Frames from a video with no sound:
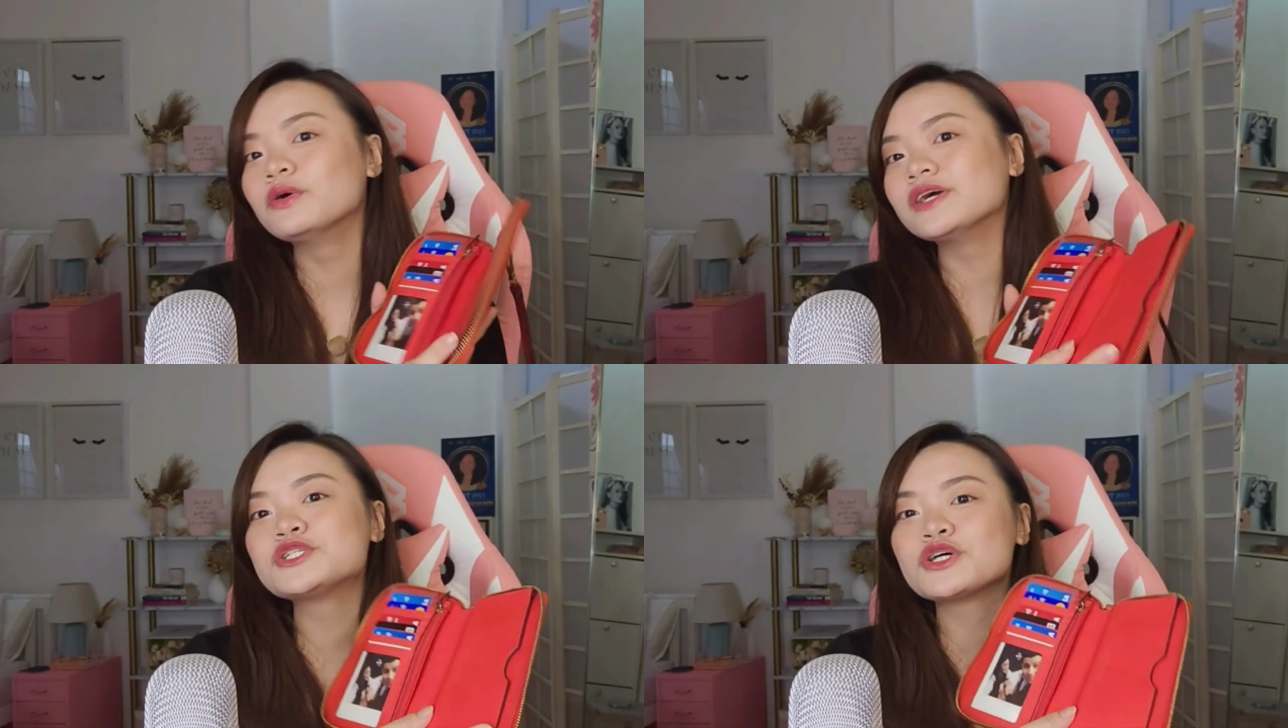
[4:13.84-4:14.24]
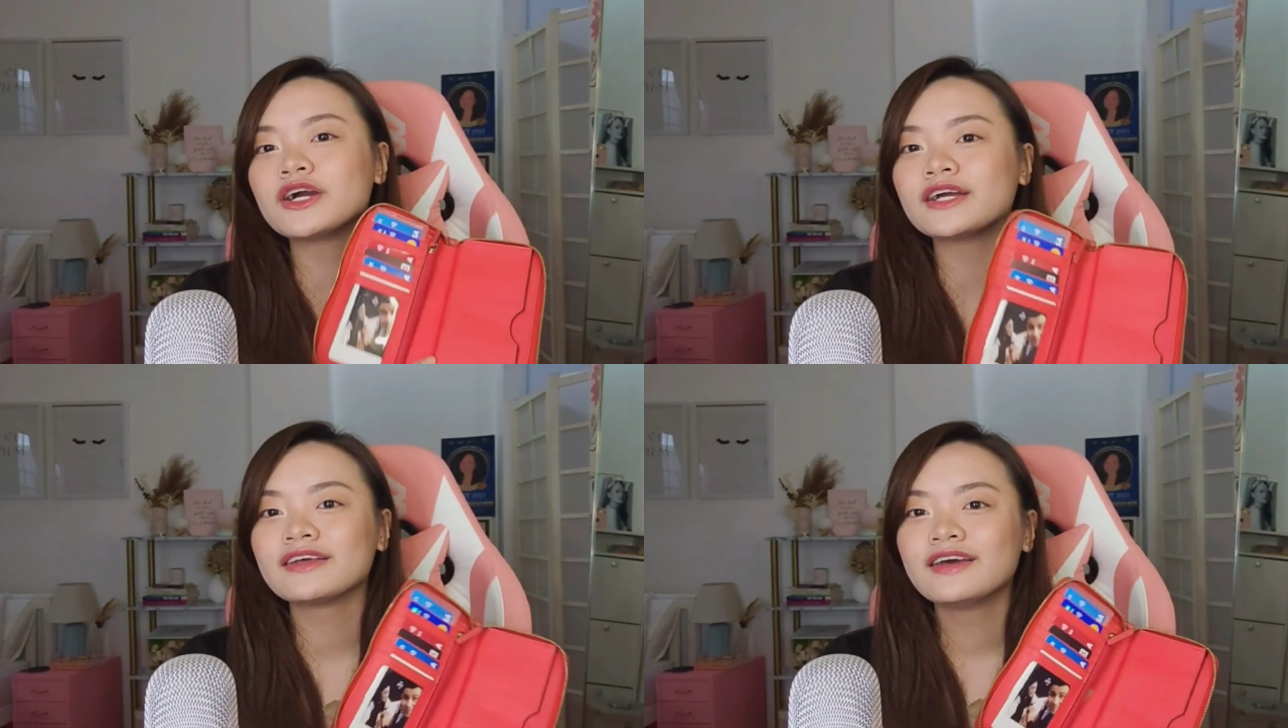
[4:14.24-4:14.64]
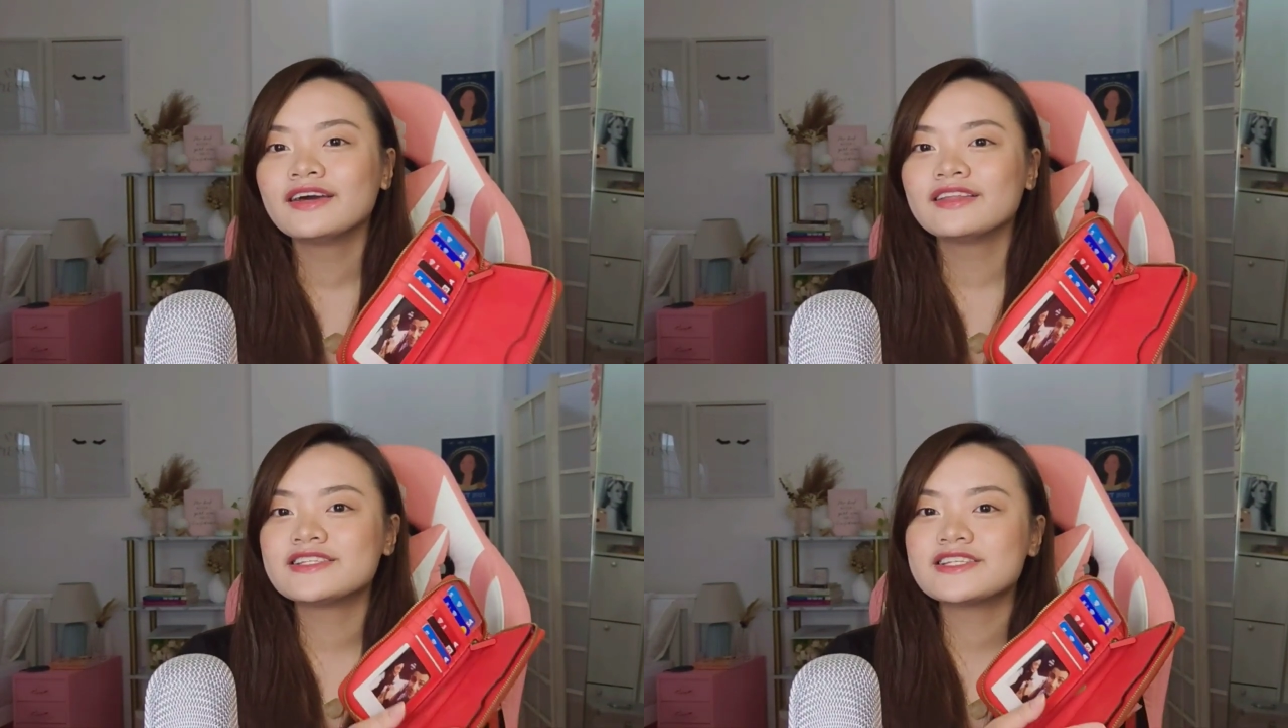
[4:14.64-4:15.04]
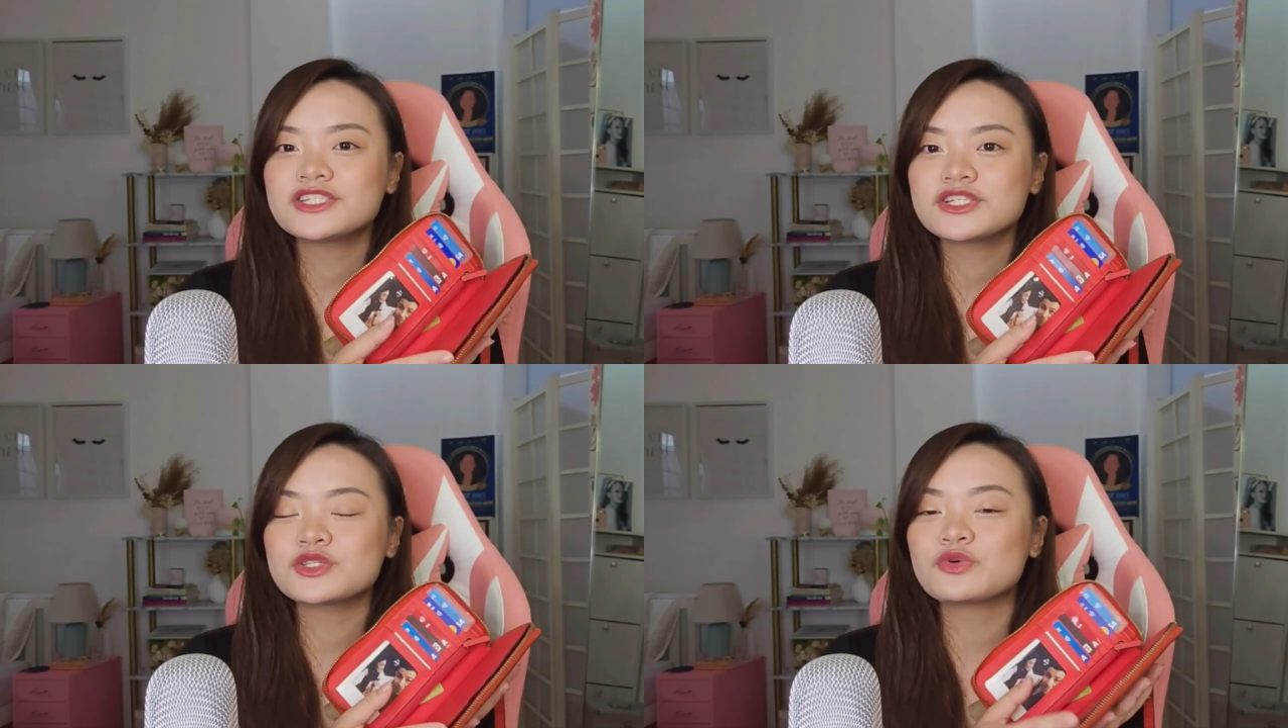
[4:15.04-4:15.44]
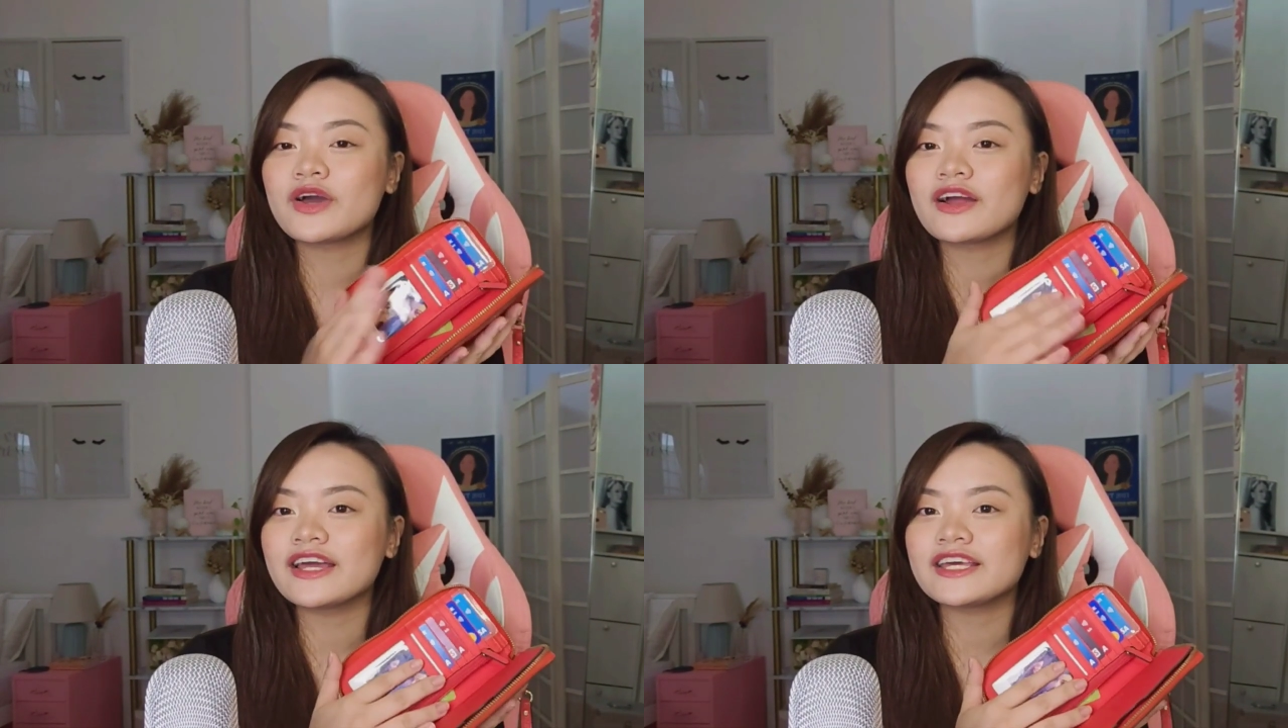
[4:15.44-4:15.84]
So in short, this is just
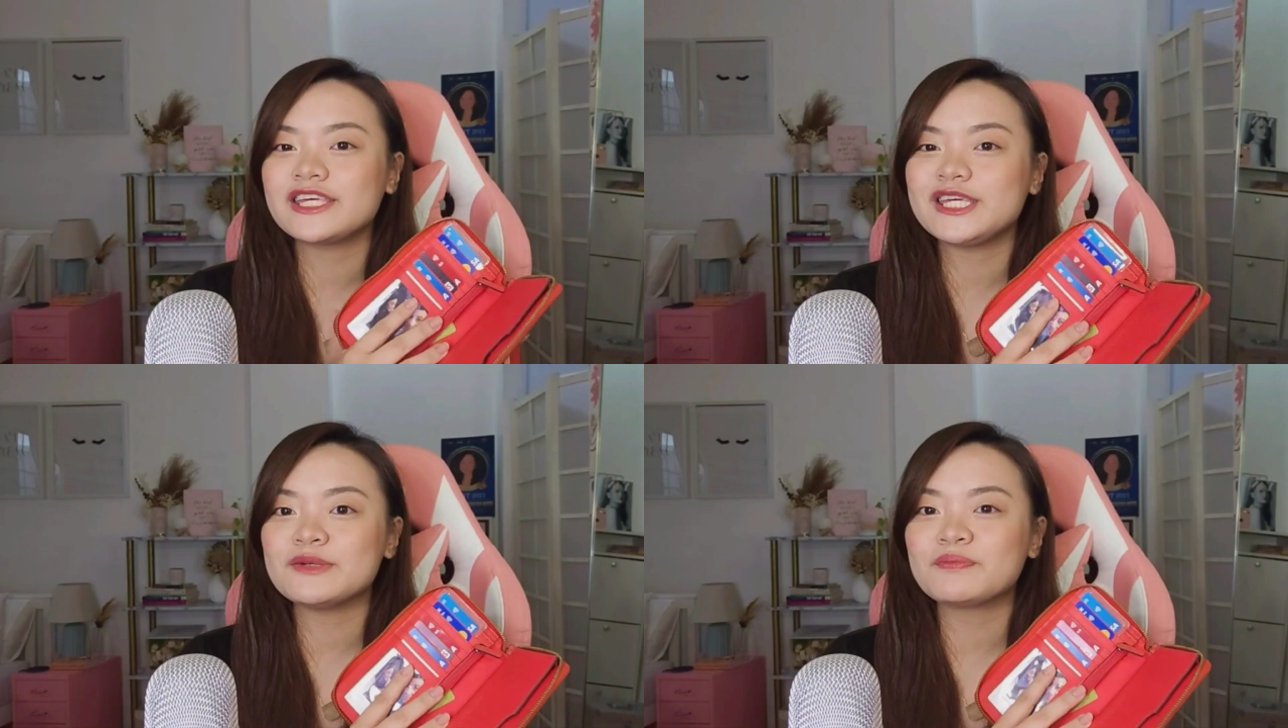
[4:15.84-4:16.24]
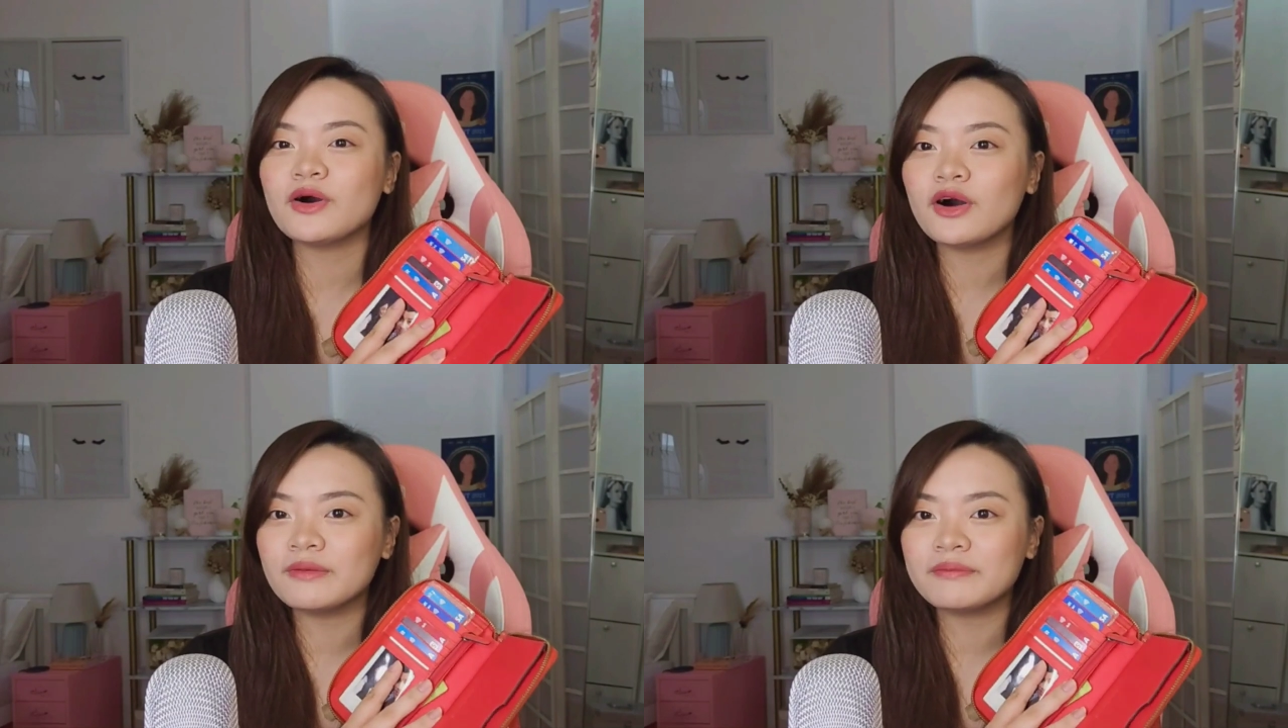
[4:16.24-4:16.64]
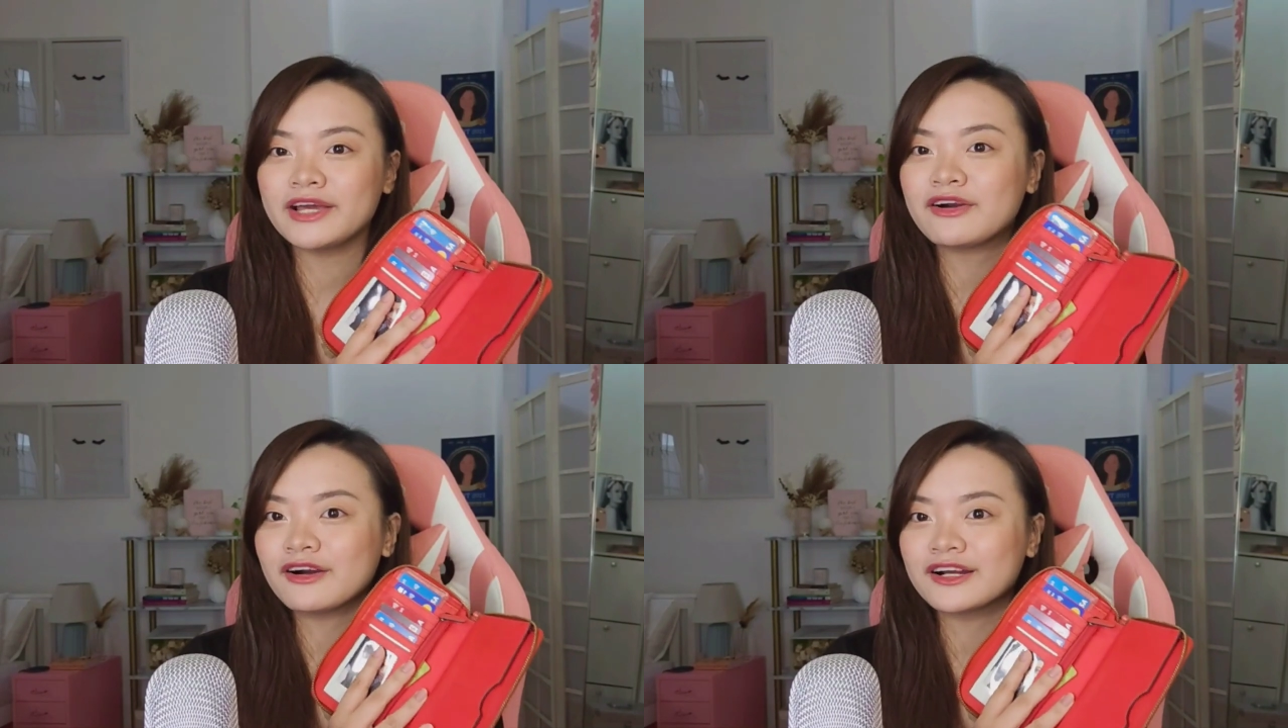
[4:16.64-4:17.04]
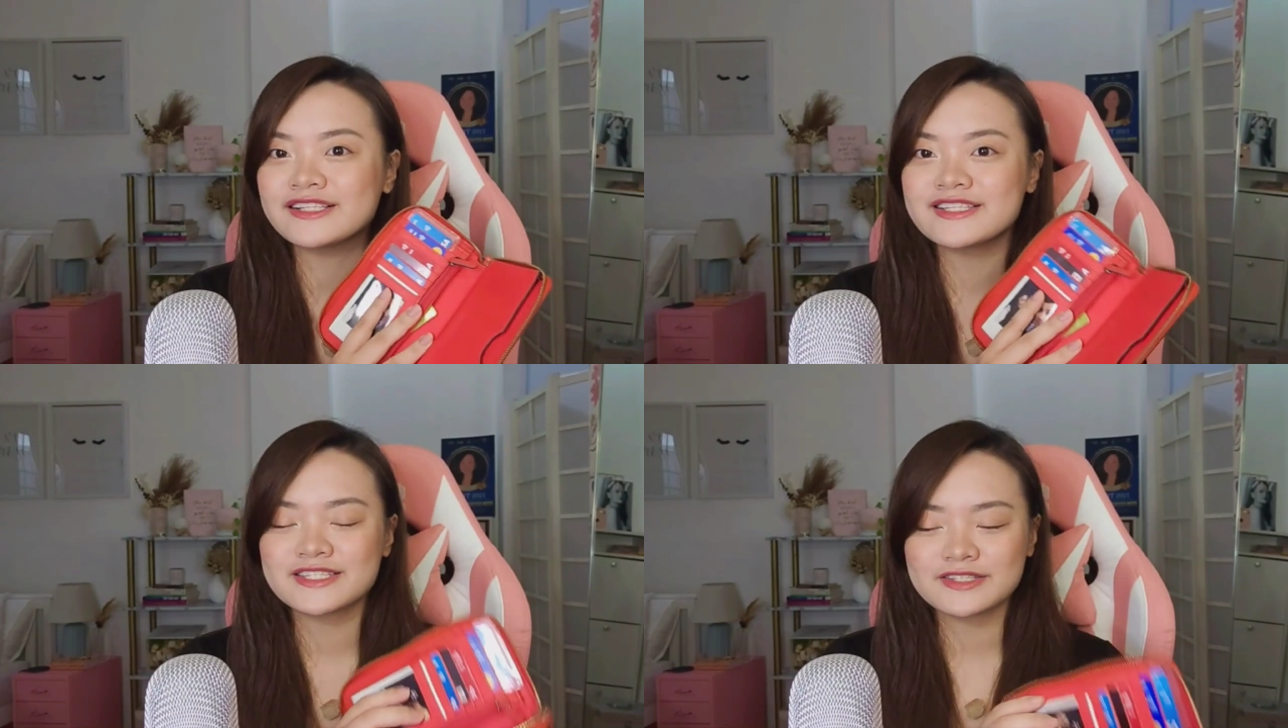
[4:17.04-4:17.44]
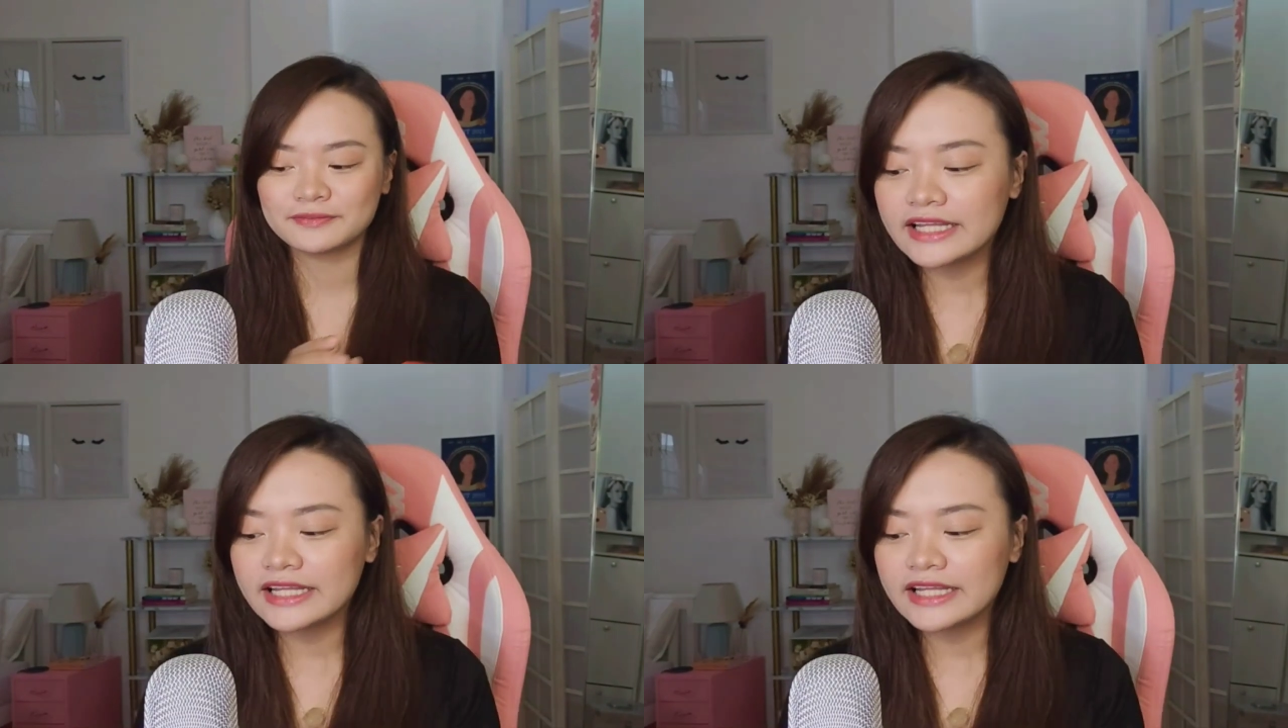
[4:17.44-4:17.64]
where I keep all my cards.